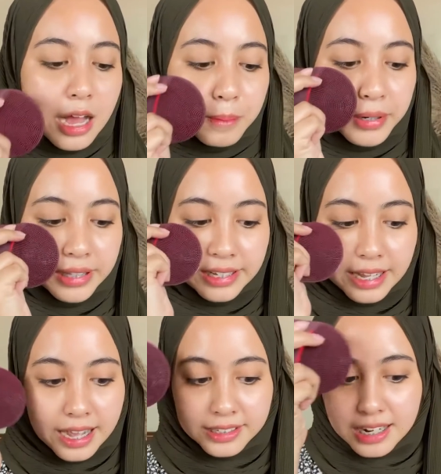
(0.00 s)

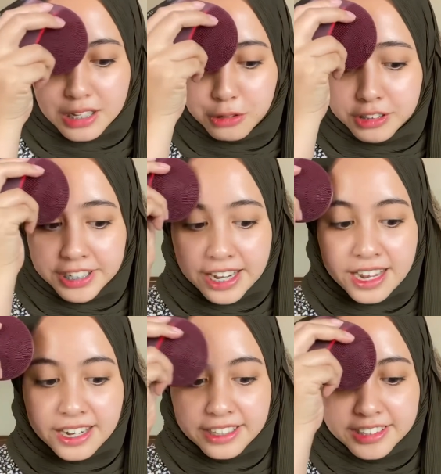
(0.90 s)
Pertanyaan selanjutnya
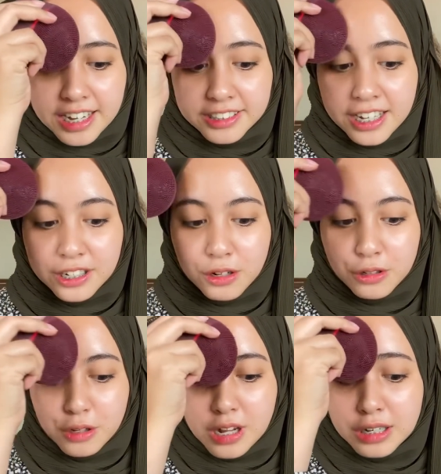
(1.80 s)
dari Caca00
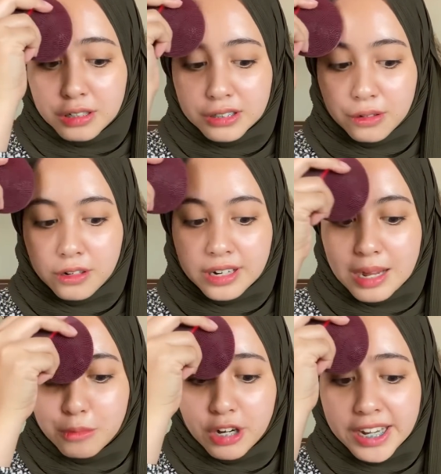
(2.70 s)
underscore,
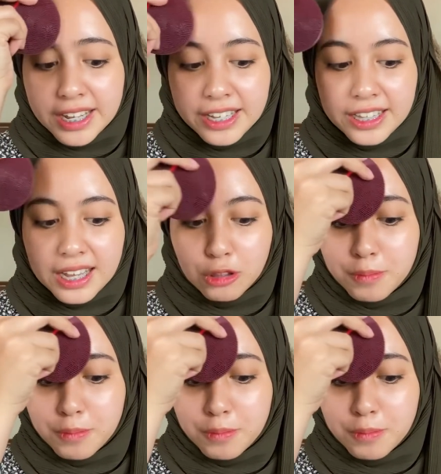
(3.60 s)
Kak boleh nggak kita tuh